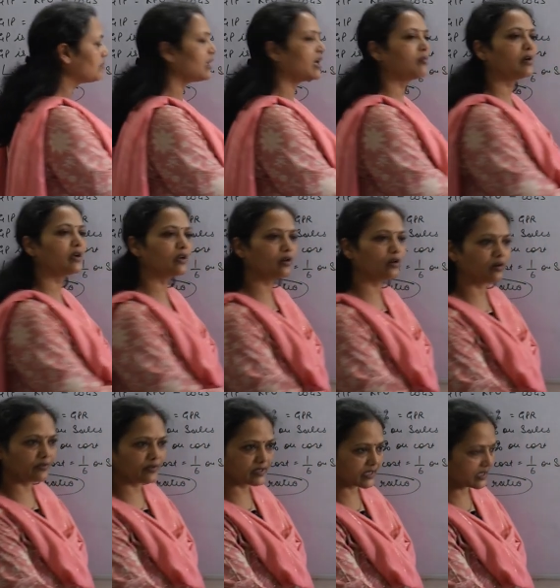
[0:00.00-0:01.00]
भी हमारे
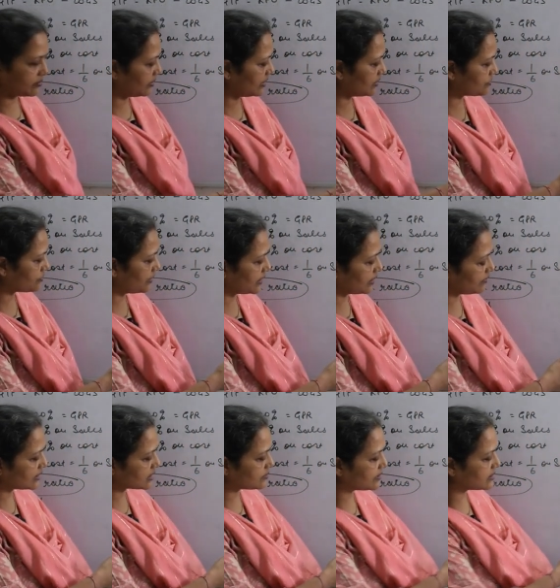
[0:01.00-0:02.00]
ऑफिस एडमिनिस्ट्रेटिव
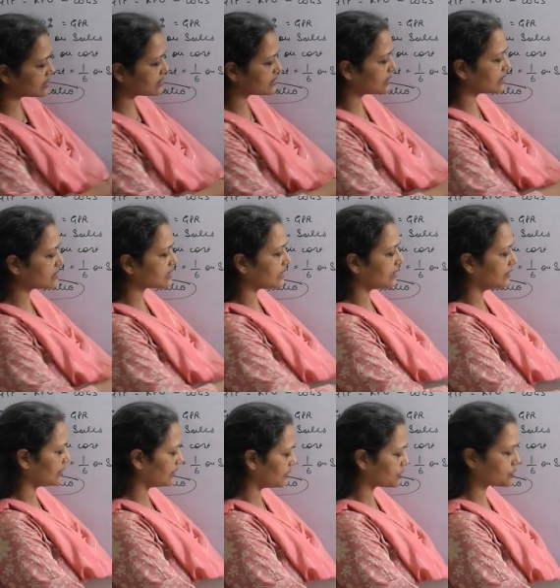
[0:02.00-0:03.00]
एक्सपेंसेस हैं सेलिंग
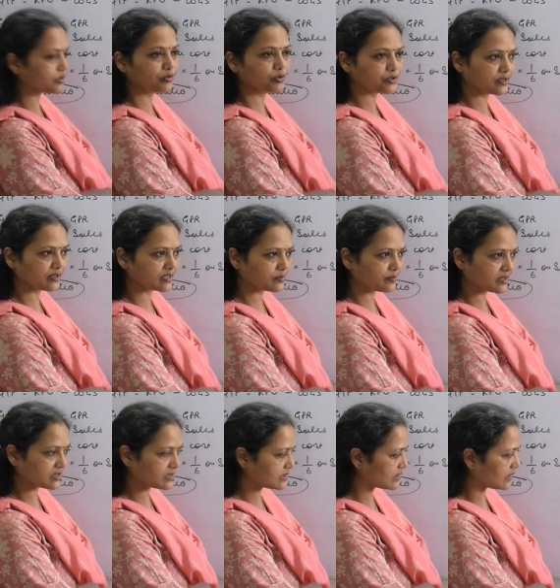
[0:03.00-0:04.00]
एंड डिस्ट्रीब्यूशन
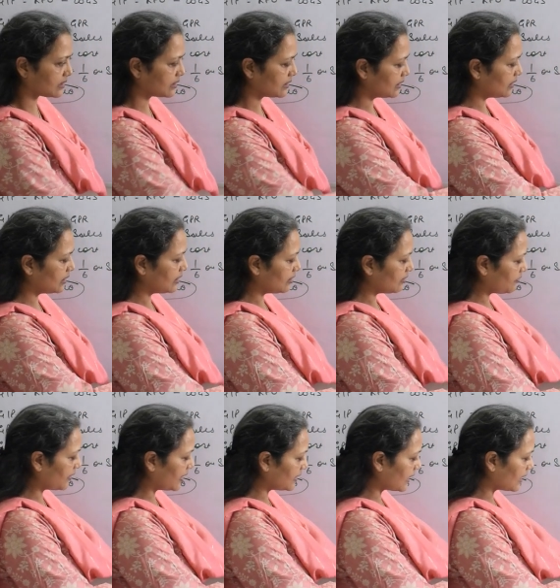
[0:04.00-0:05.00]
एक्सपेंसेस हैं
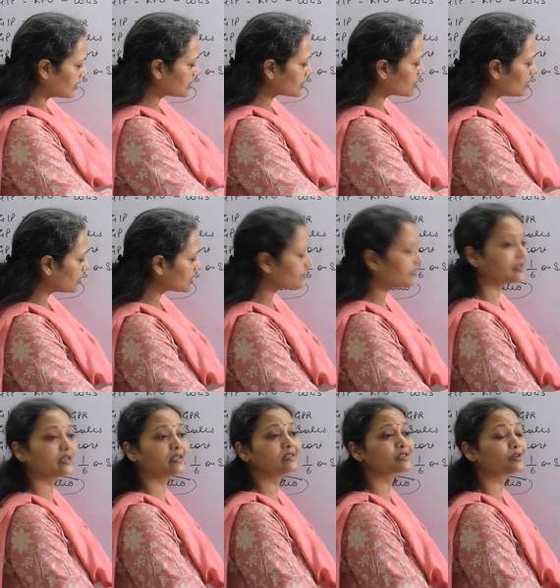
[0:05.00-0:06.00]
फाइनेंस कॉस्ट
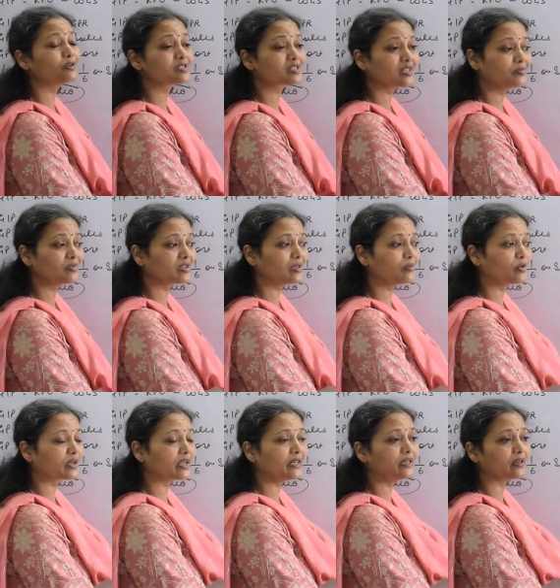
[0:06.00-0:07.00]
फाइनेंस कॉस्ट का मतलब हो
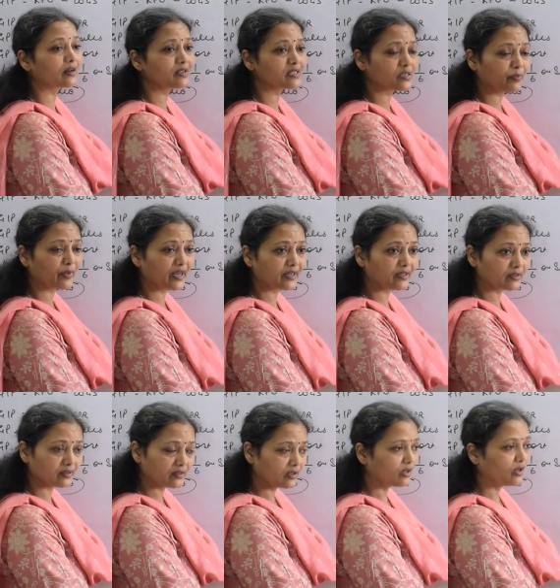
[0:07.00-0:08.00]
गया इंटरेस्ट पेड
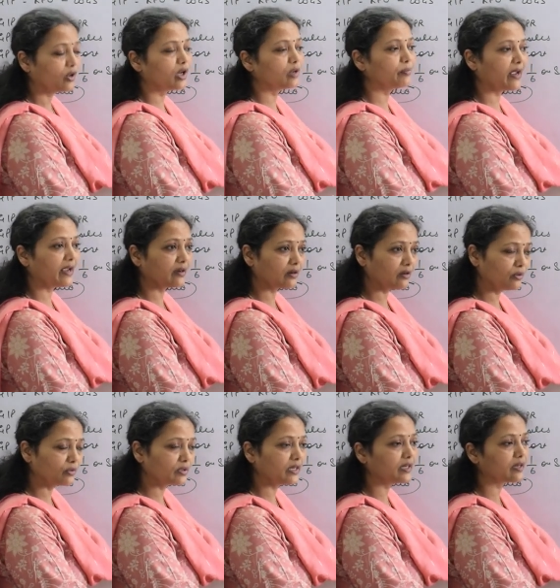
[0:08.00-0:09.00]
ऑन बैंक
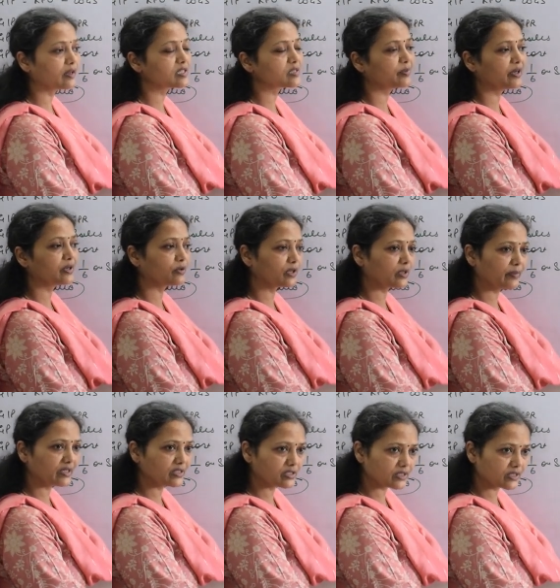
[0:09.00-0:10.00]
लोन इंटरेस्ट पेड ऑन
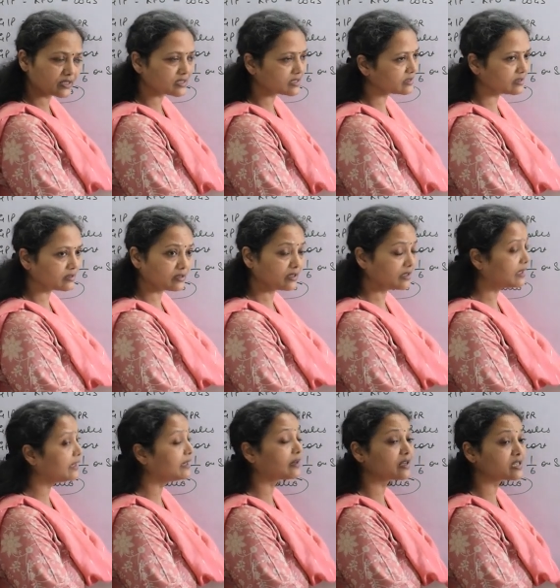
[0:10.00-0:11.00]
डिबेंचर्स
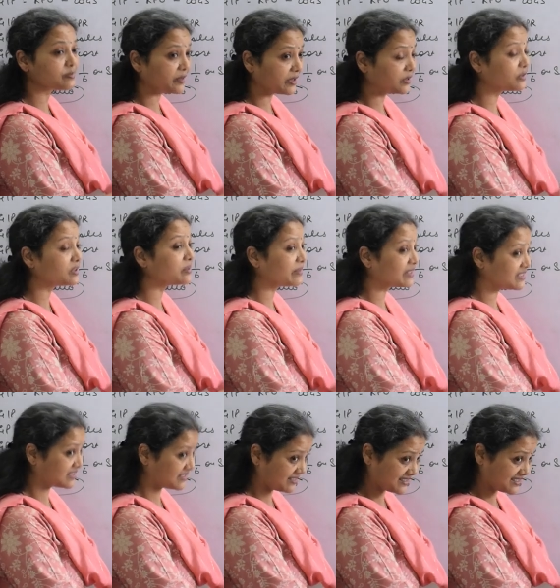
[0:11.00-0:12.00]
इंटरेस्ट पेड ऑन
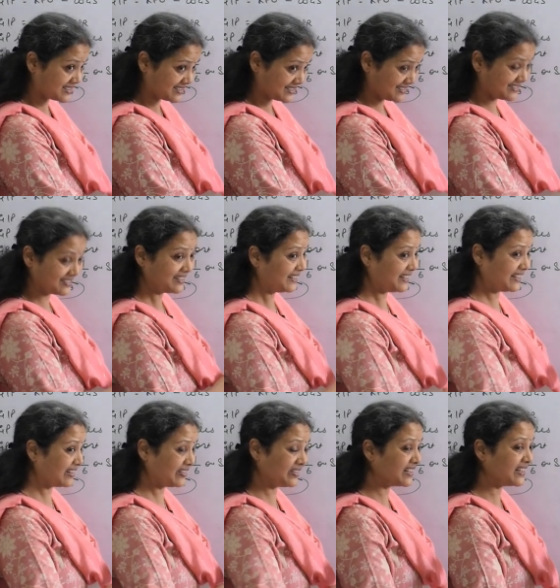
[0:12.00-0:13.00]
डिबेंचर्स
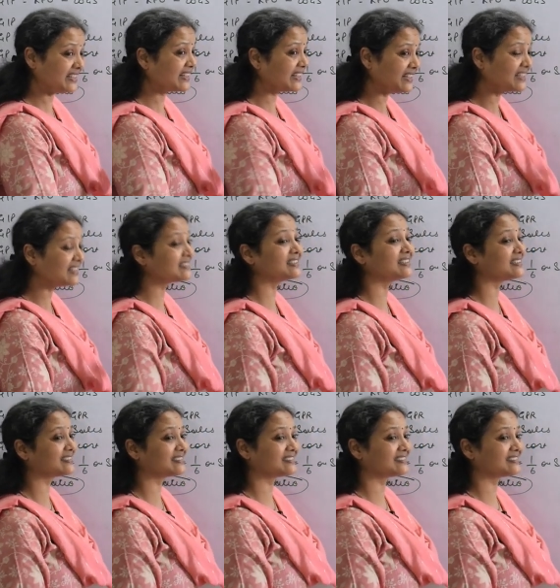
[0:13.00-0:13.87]
डिविडेंड नहीं लेते